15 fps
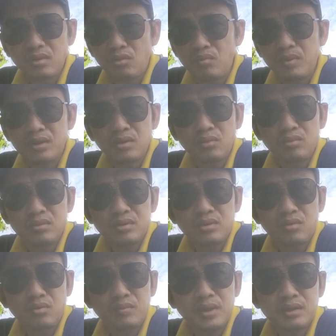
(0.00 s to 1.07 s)
tu mà tu nó
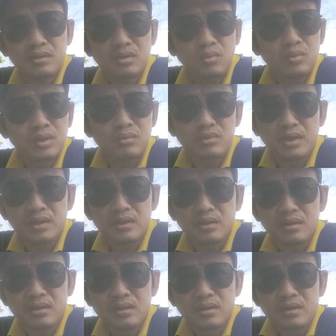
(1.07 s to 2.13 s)
tu không biết nó tu kiểu gì
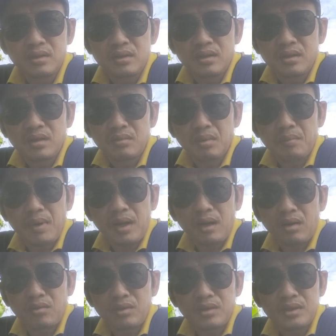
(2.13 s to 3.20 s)
mà ba
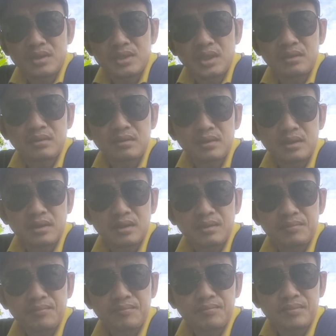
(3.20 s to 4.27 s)
hồi chia sẻ từ
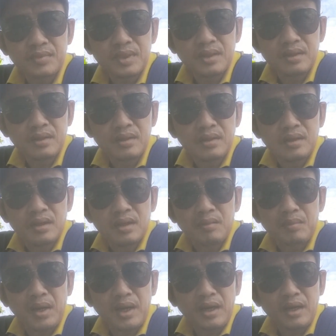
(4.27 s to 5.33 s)
thiện
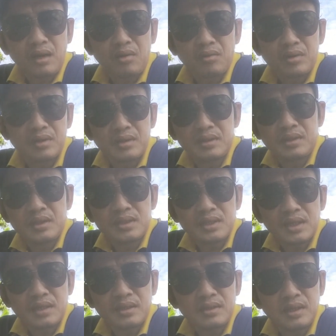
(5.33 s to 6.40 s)
ba hồi thì chia
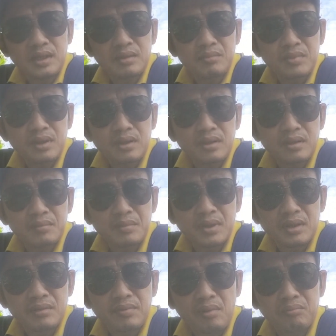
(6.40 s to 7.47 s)
sẻ cái chuyện mà,
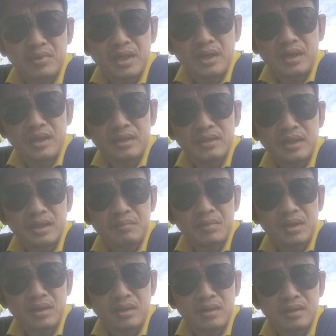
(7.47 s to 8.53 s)
mà phòng the cái
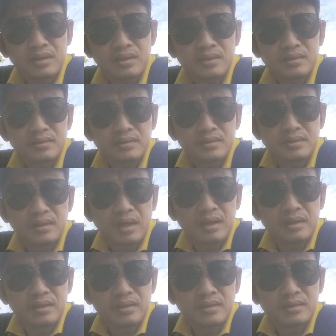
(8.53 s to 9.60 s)
chuyện mà
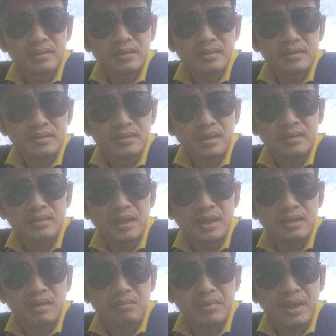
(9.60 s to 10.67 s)
vợ vợ
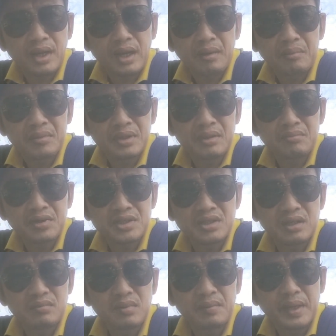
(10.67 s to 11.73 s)
trẻ chồng già một đêm phải
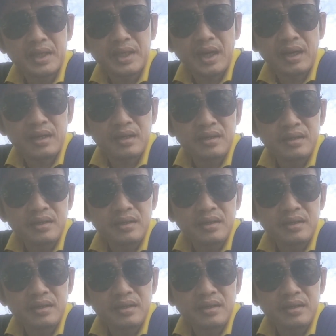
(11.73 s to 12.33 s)
xử 17 nhát